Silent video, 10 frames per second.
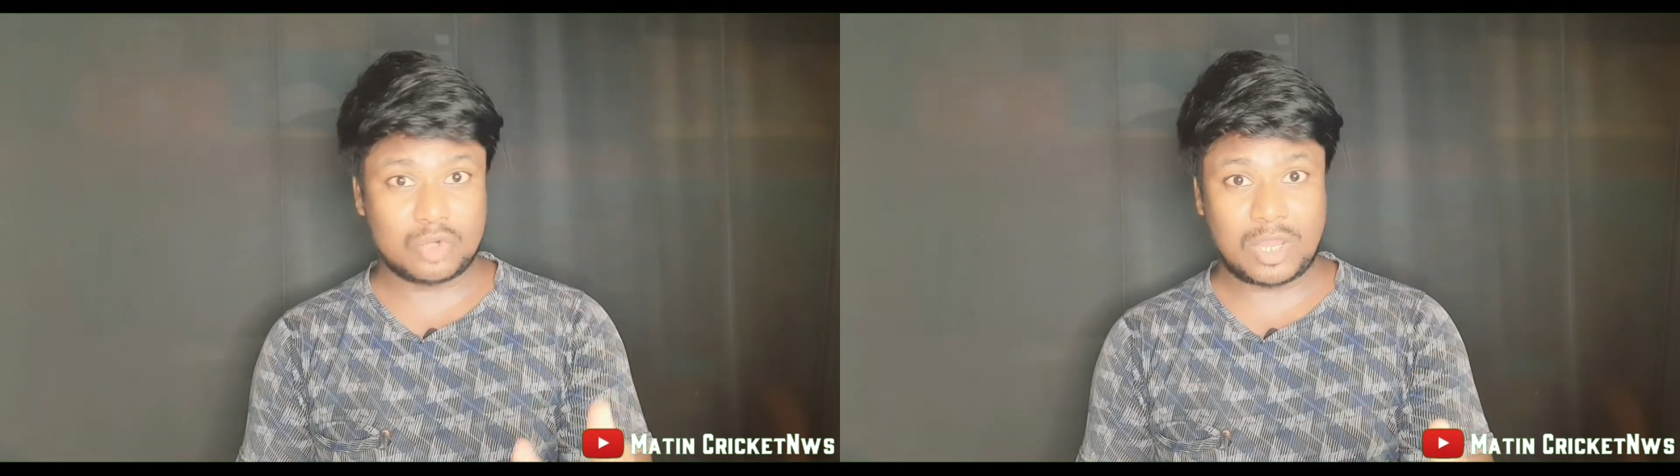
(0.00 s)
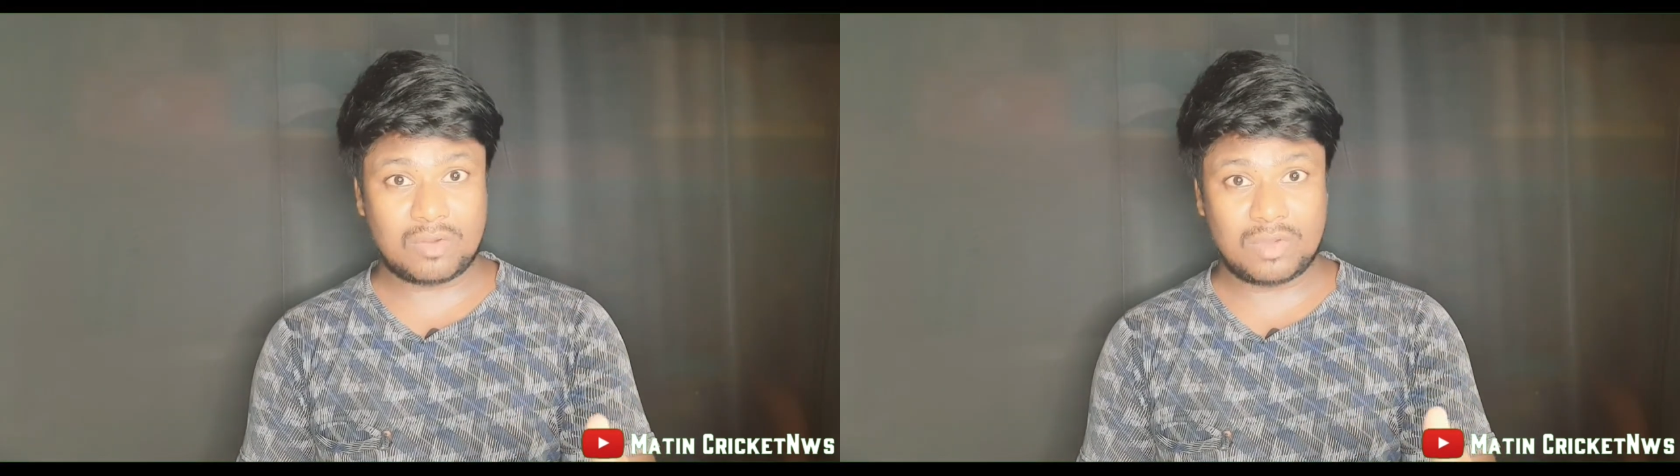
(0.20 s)

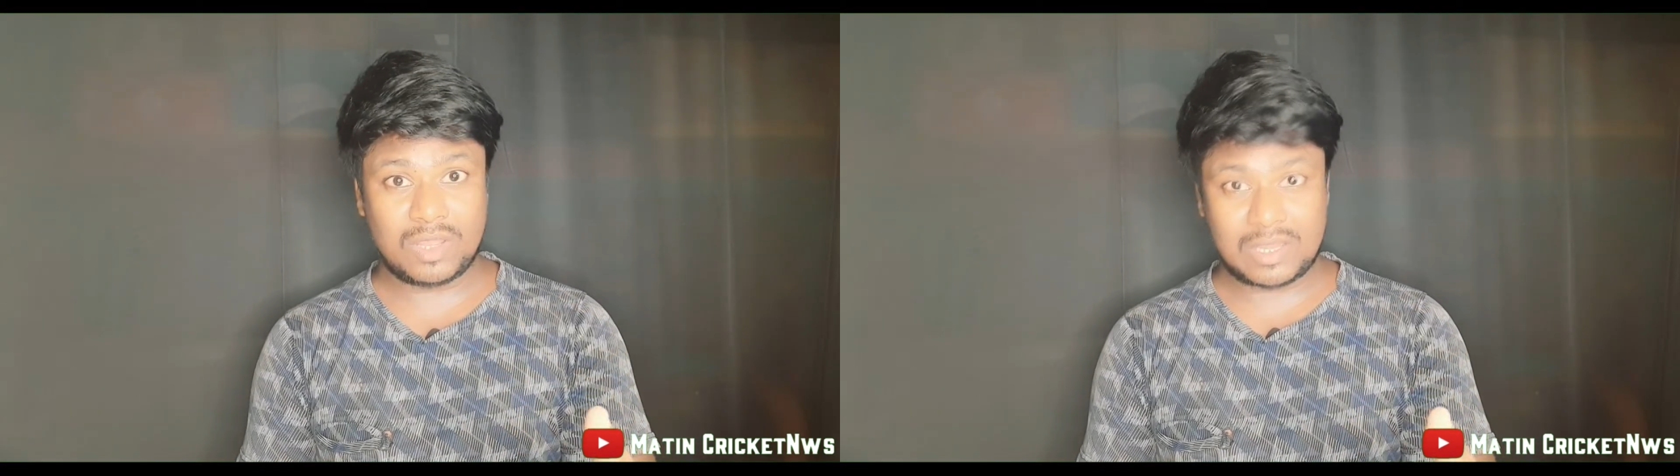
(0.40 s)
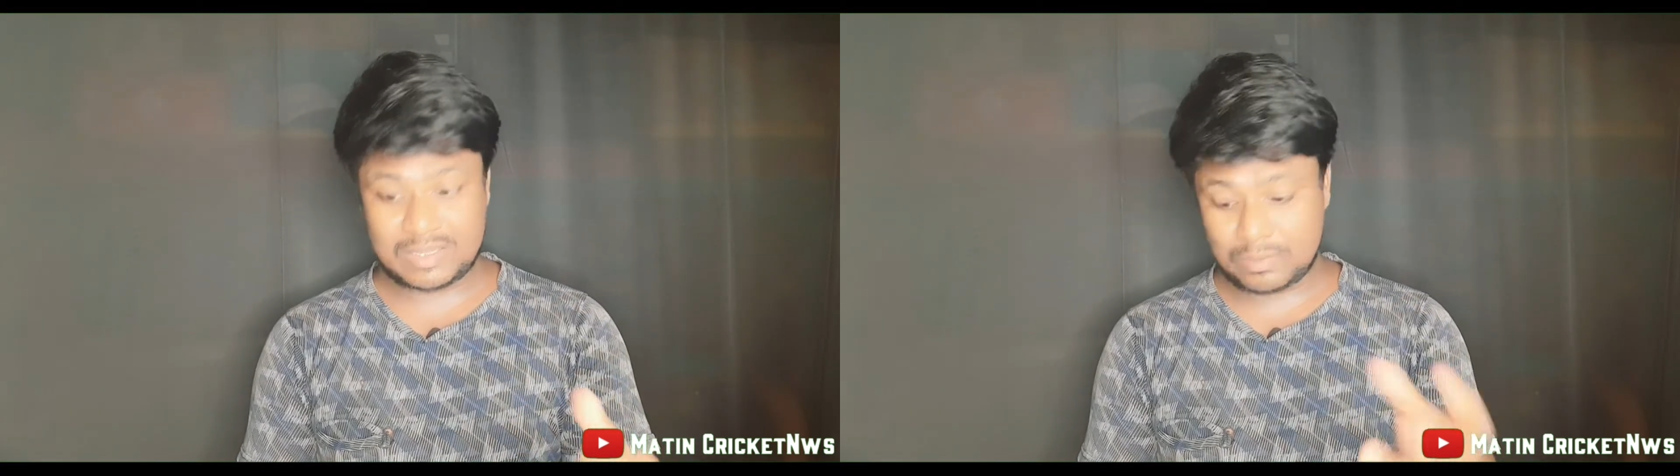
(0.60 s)
जुलाई को
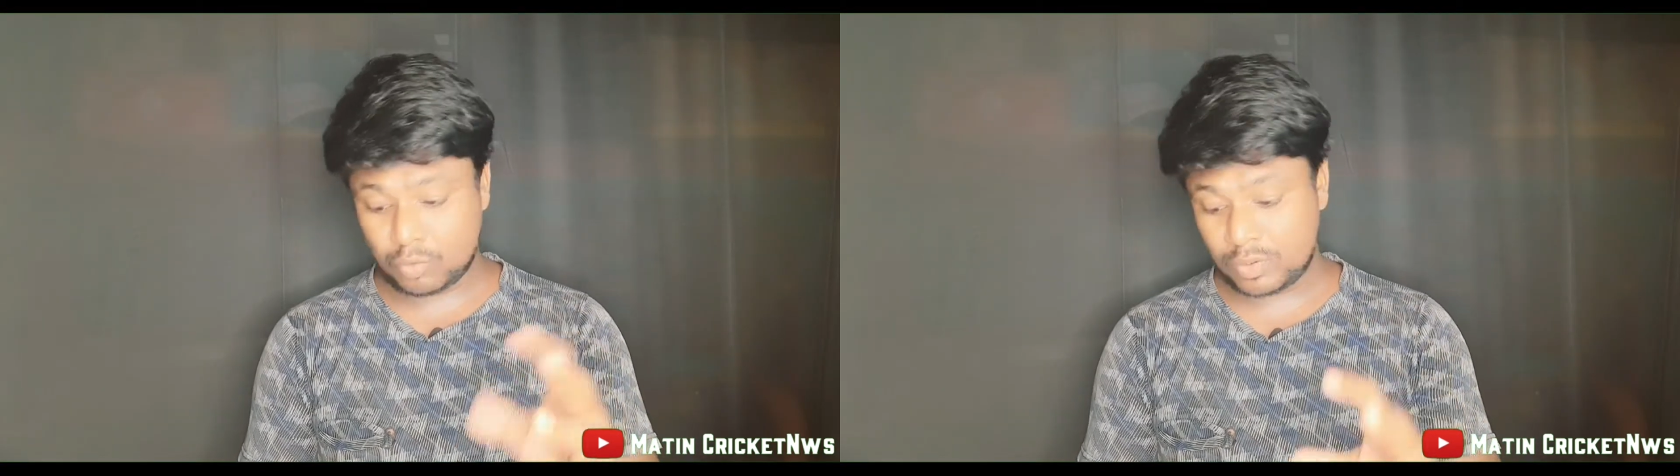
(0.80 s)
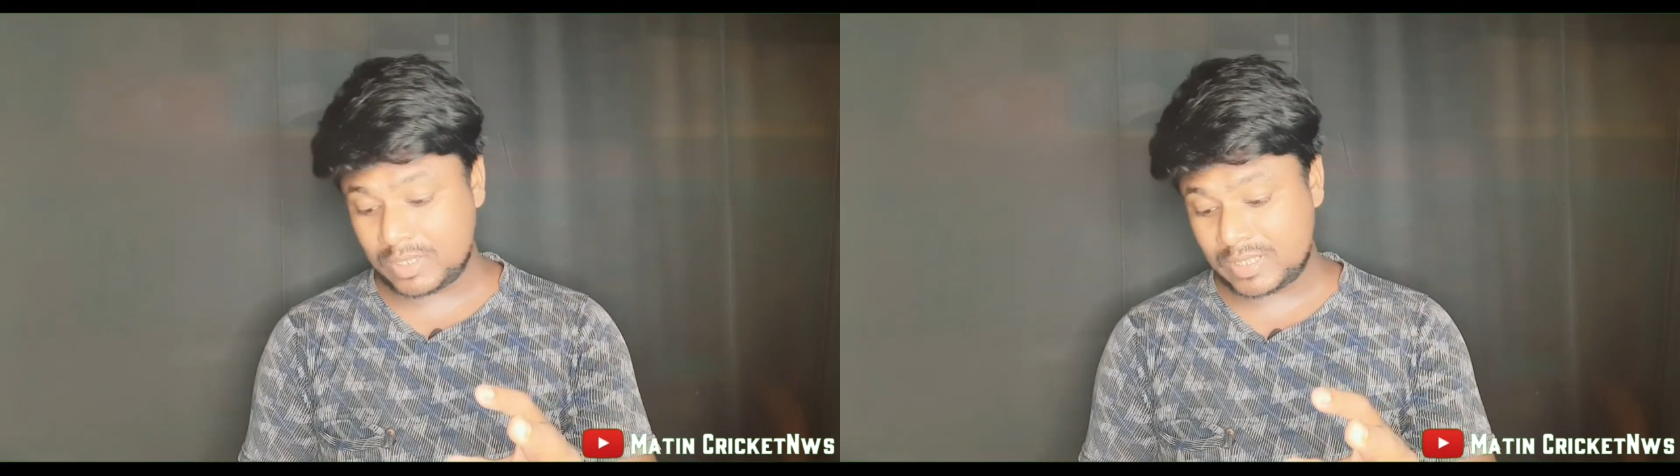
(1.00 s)
ही ख़त्म
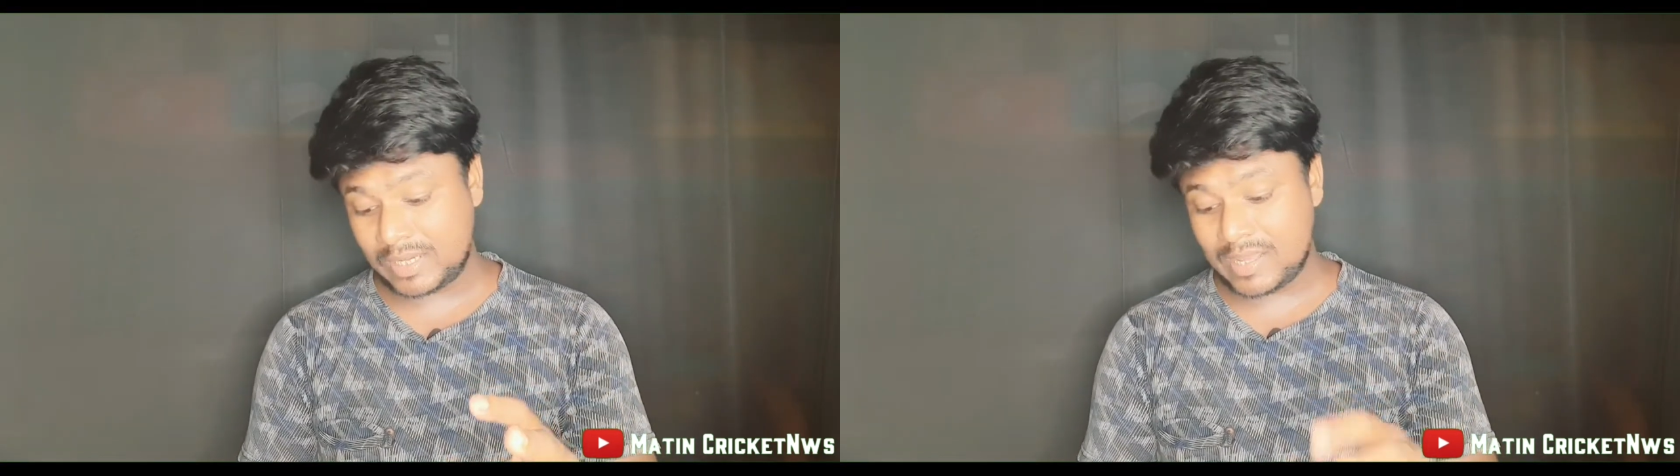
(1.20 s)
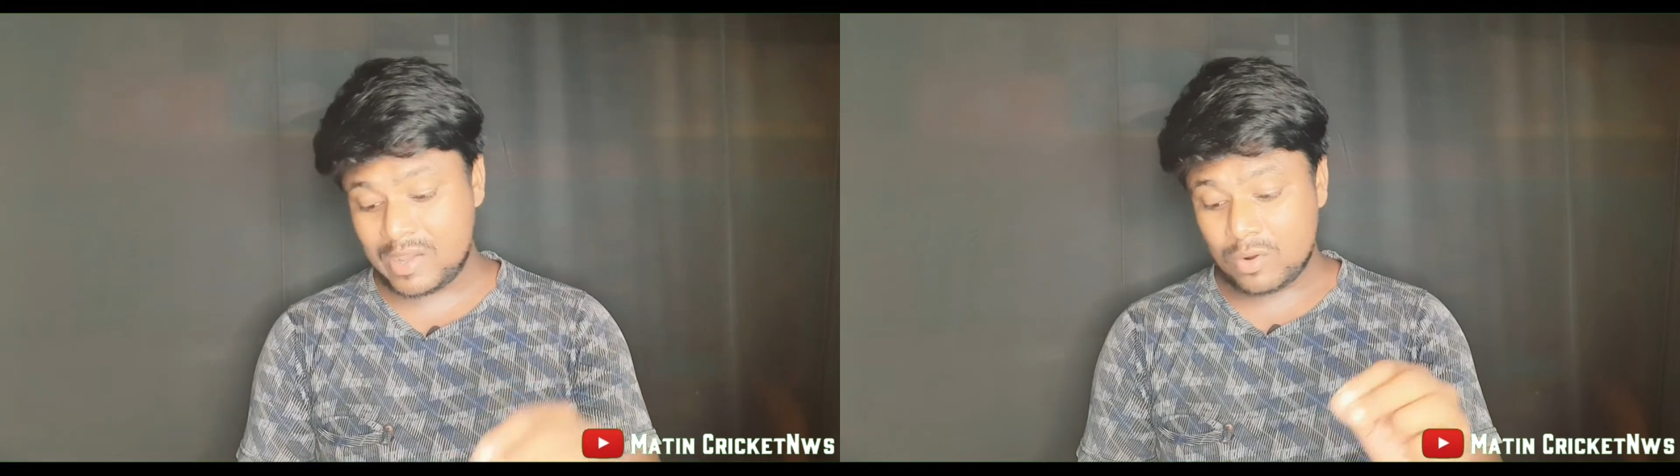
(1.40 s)
होना था